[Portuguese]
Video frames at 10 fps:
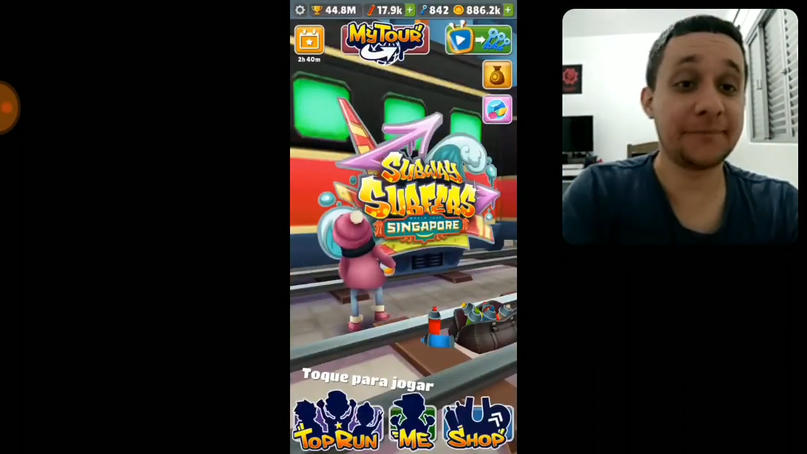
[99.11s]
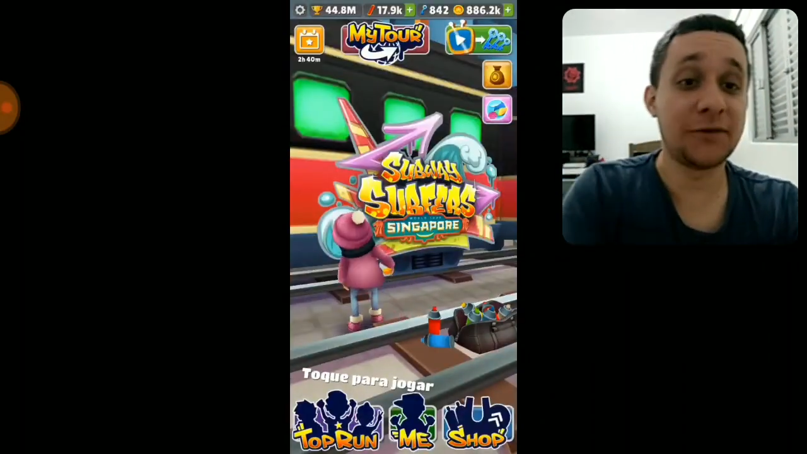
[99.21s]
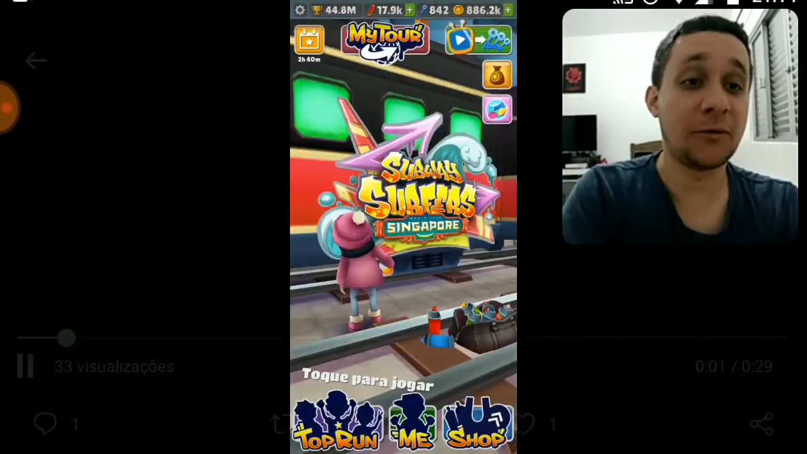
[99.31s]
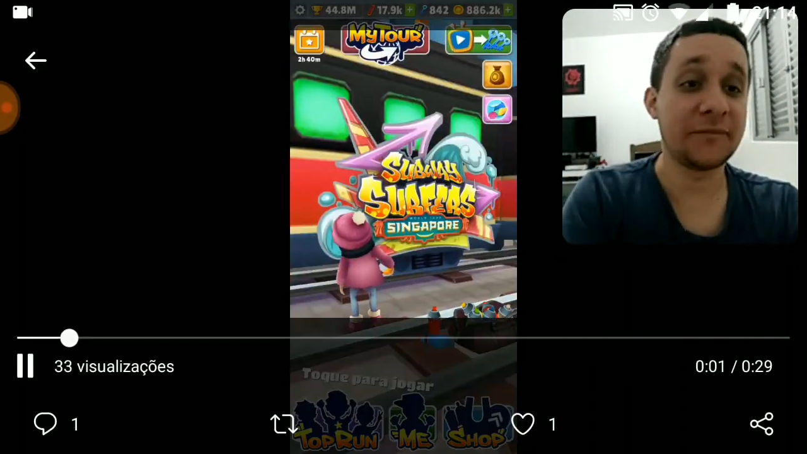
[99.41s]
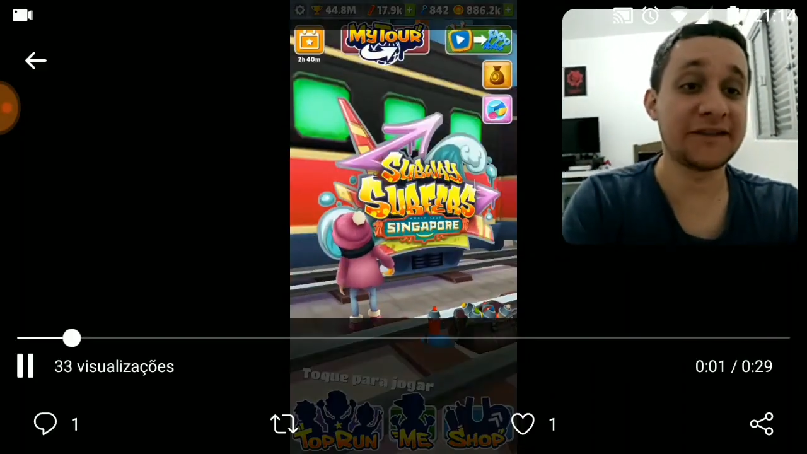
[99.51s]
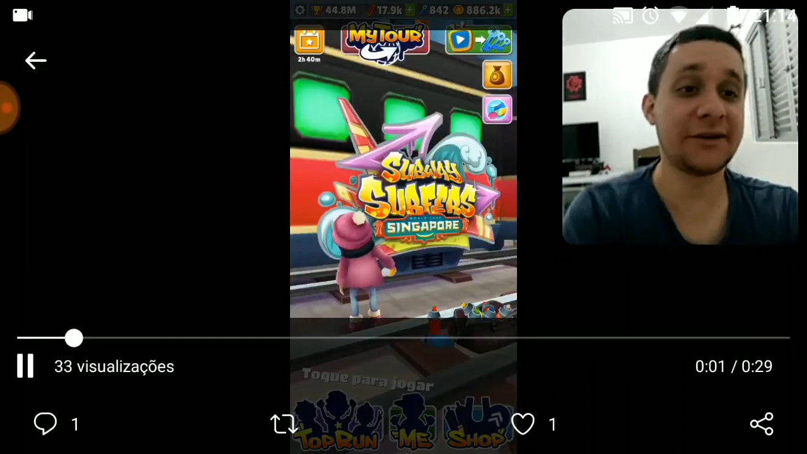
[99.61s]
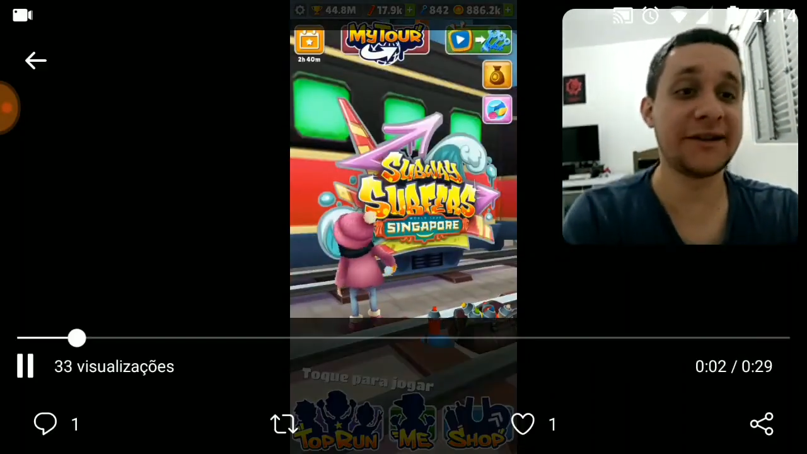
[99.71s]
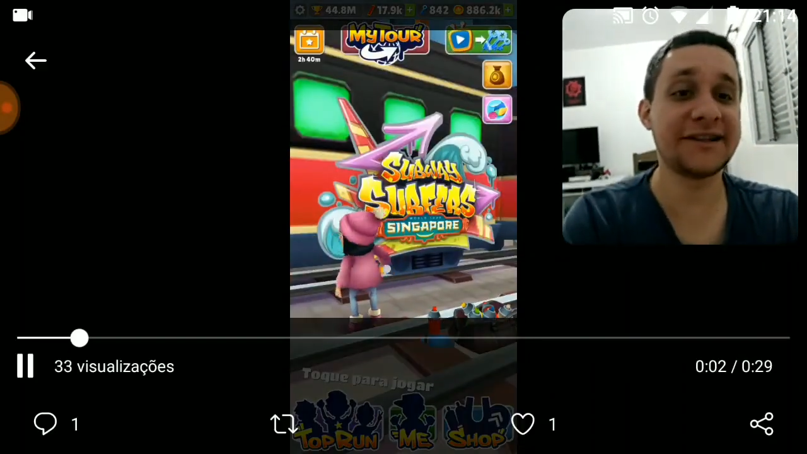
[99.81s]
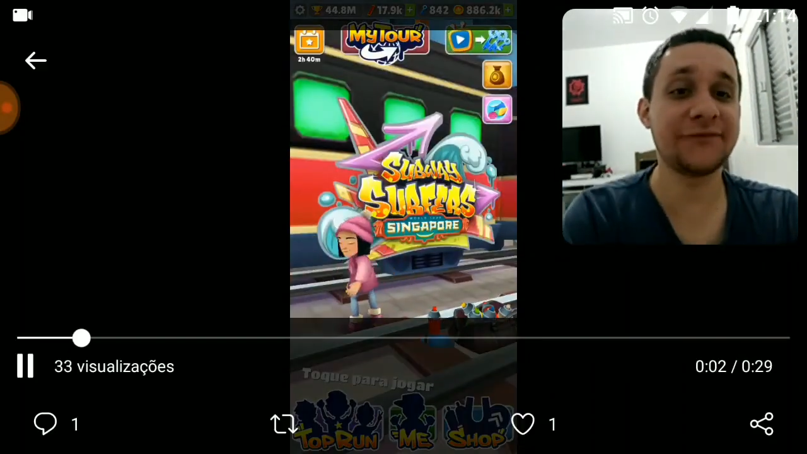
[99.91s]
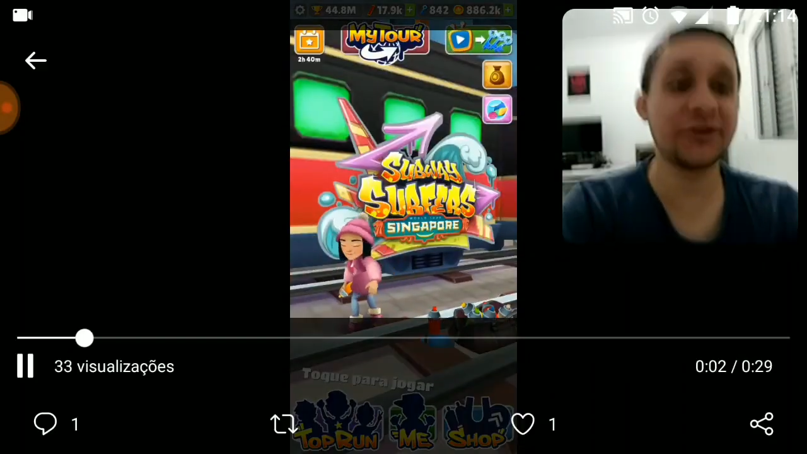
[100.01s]
Bom,
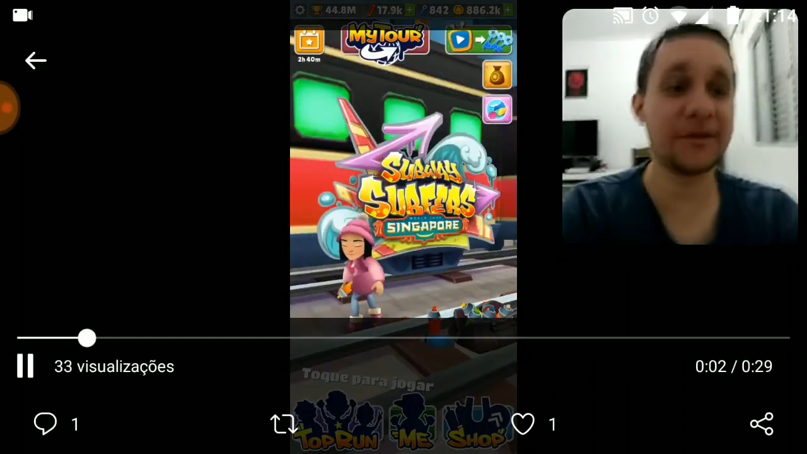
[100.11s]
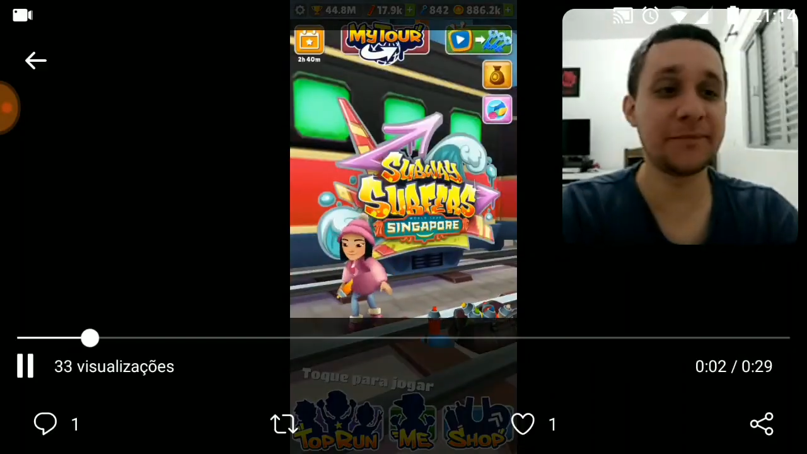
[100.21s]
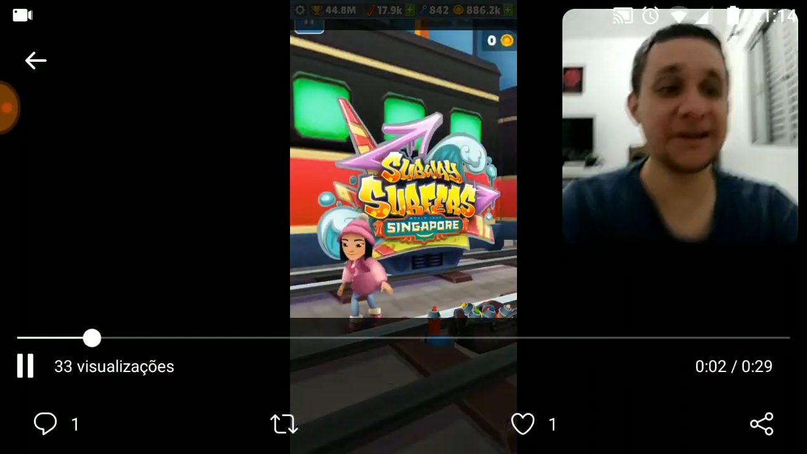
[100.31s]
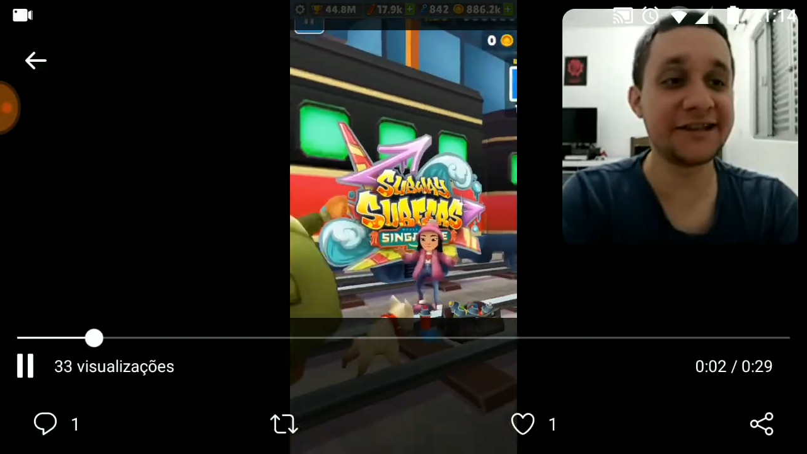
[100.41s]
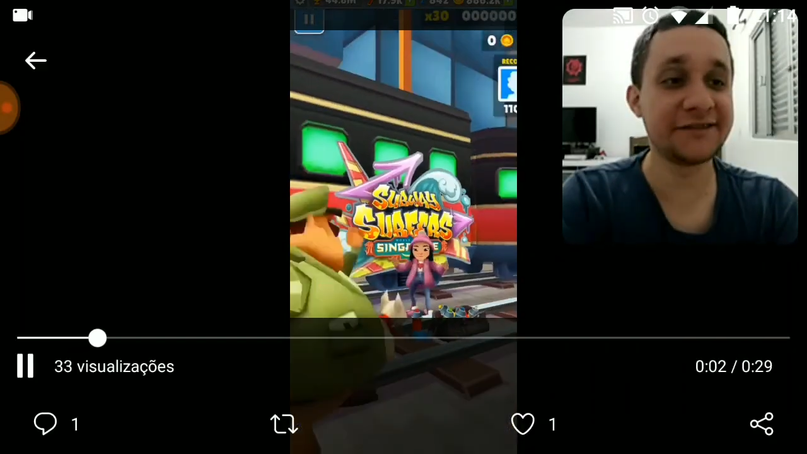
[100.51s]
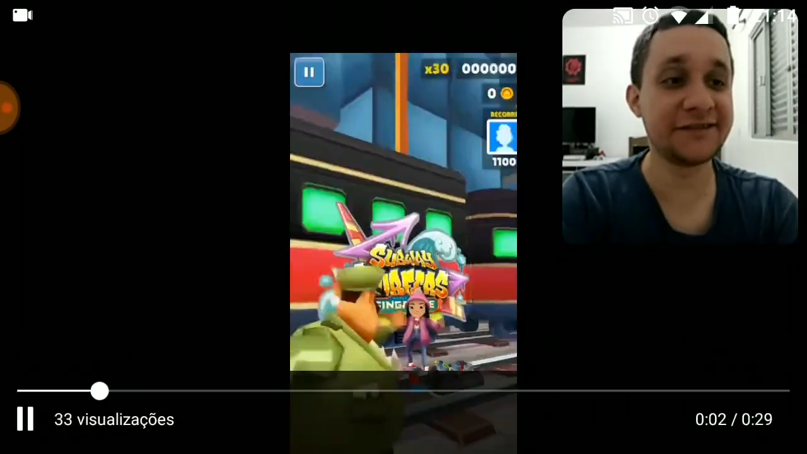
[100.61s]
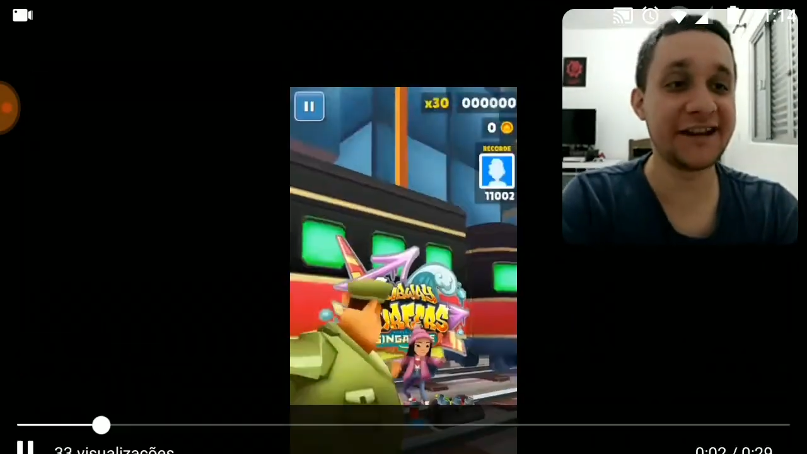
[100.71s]
então esse foi o gameplayzinho